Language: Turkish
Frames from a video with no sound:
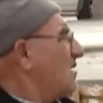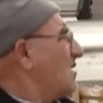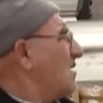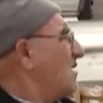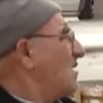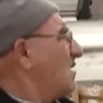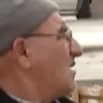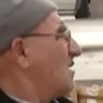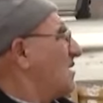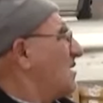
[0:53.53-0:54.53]
bin
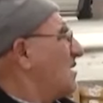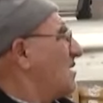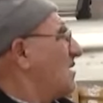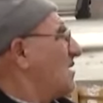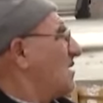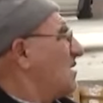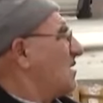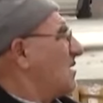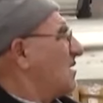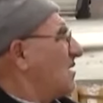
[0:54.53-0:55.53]
523 lira
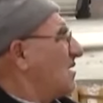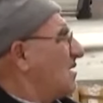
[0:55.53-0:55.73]
fark